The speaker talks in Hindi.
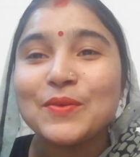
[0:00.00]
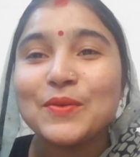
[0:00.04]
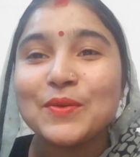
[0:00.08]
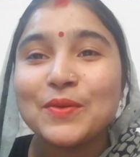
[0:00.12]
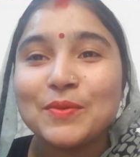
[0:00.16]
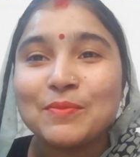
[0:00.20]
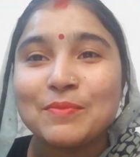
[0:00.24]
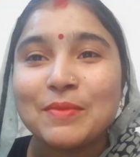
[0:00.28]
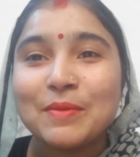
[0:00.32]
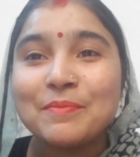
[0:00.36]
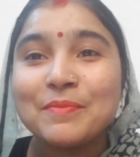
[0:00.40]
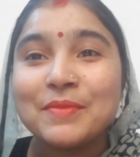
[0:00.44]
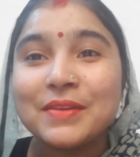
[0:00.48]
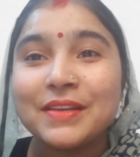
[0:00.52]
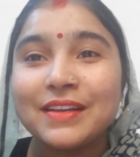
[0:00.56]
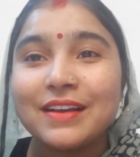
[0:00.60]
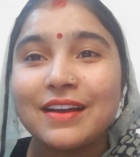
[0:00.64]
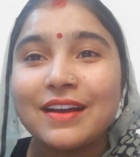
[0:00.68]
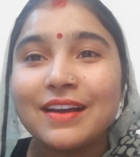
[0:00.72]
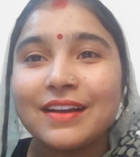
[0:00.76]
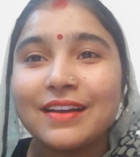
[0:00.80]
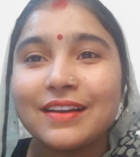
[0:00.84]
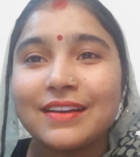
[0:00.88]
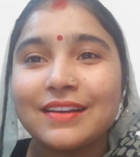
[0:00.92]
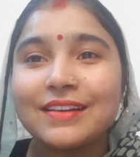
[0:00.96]
और मम्मी
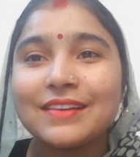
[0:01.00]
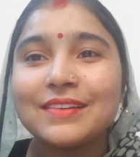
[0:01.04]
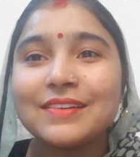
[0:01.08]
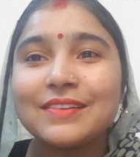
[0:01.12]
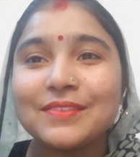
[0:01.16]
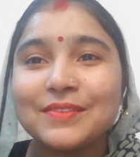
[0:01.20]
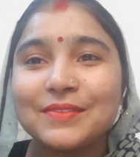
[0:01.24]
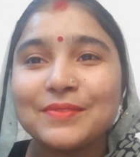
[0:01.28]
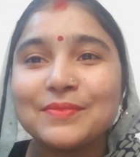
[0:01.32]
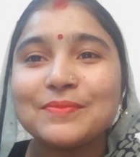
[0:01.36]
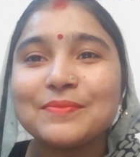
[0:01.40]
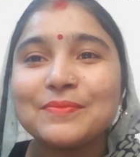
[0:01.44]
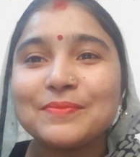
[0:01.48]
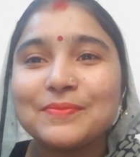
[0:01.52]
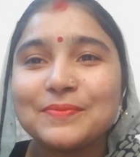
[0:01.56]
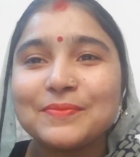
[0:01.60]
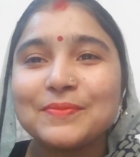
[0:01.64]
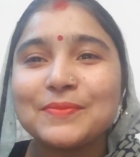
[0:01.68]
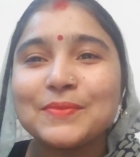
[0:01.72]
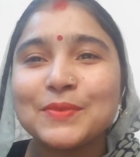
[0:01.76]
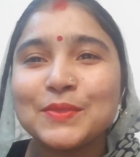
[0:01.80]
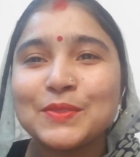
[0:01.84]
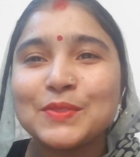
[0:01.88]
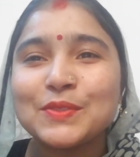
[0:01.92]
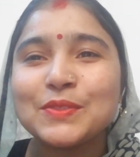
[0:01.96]
का
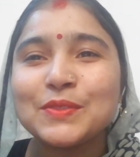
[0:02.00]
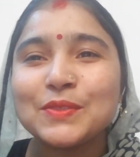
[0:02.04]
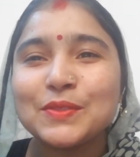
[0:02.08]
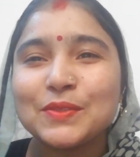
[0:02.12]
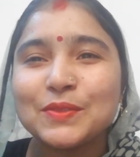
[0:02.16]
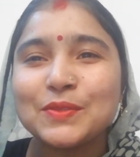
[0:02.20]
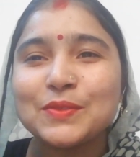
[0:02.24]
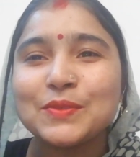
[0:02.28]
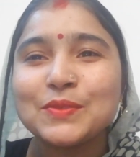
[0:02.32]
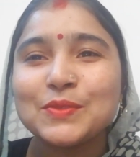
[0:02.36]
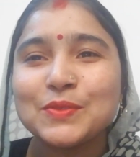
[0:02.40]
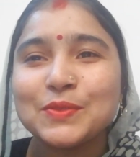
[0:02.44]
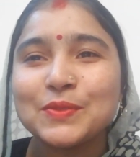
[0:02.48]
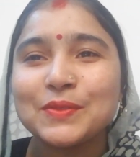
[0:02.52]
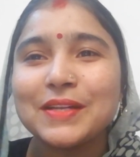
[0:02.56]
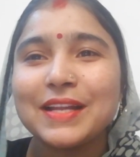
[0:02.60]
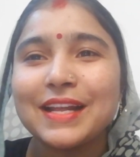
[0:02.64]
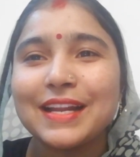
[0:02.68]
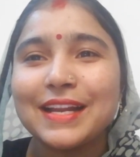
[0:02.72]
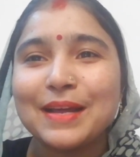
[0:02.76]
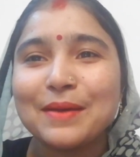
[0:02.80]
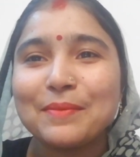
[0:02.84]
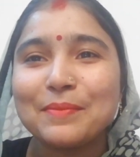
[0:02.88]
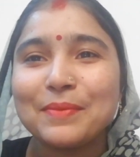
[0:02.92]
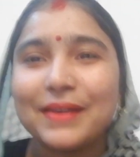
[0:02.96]
कुछ कुछ सुनना
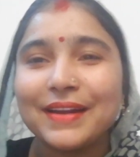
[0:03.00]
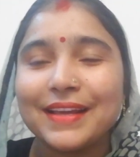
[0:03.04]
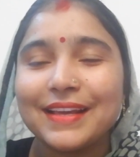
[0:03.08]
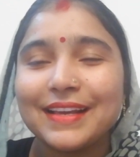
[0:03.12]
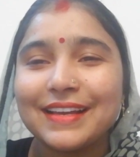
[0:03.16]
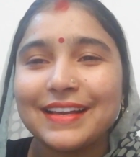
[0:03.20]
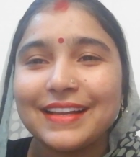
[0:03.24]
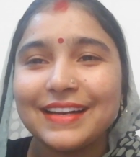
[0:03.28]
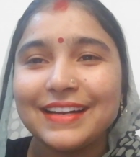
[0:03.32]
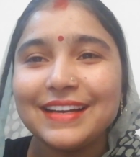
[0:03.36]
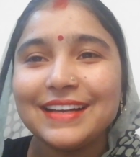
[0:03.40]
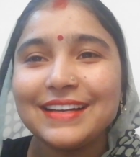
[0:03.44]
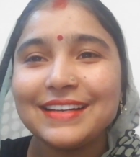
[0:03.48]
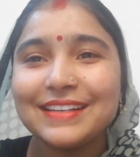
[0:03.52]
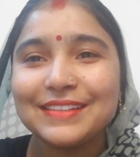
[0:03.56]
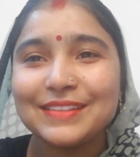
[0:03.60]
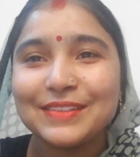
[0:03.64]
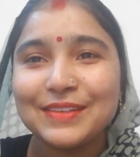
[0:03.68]
ना पड़े है ना